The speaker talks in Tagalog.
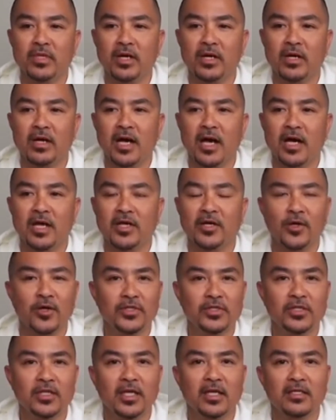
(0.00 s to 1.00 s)
ang aking
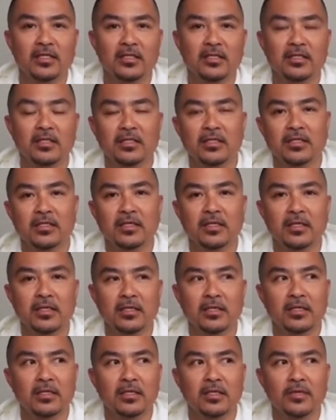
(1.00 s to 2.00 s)
content,
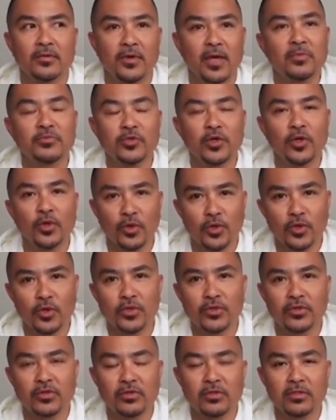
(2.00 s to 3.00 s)
we have to look
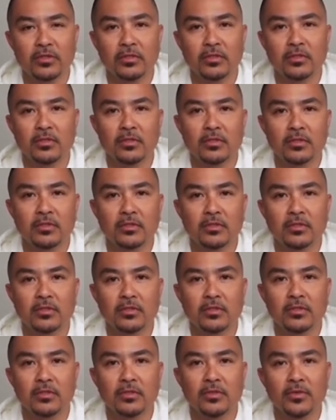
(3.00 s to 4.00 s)
good.
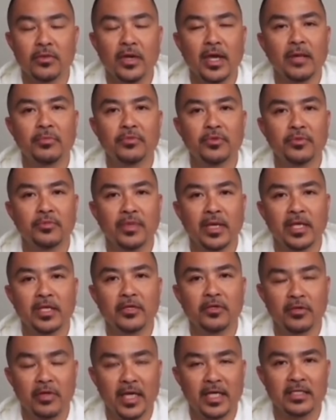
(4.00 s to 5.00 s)
We have to
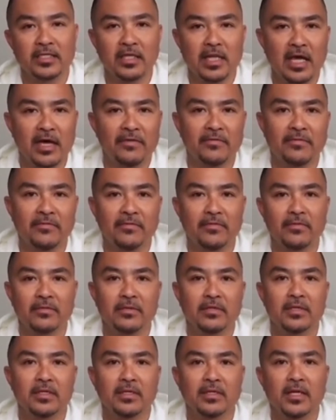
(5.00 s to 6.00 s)
make you guys laugh,
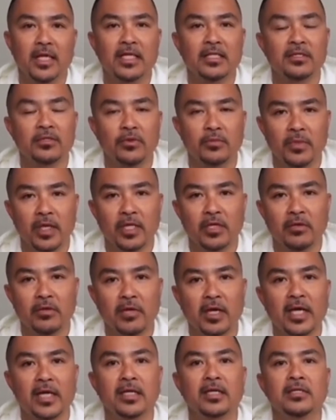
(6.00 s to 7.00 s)
not to make
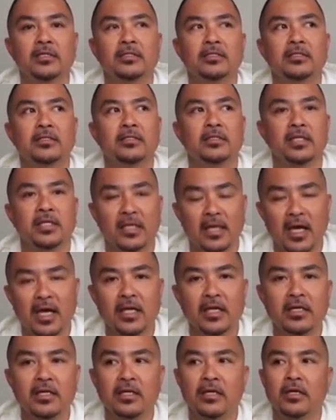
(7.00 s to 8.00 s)
you guys
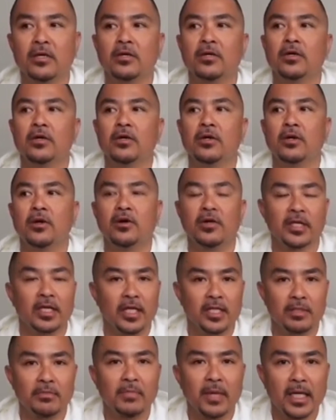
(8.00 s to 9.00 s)
cry or
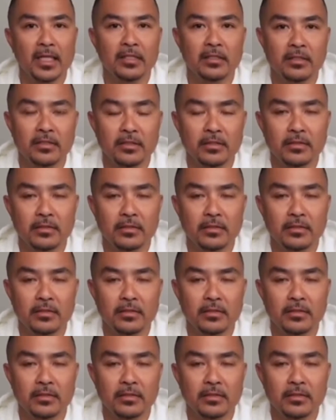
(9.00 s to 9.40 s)
get mad.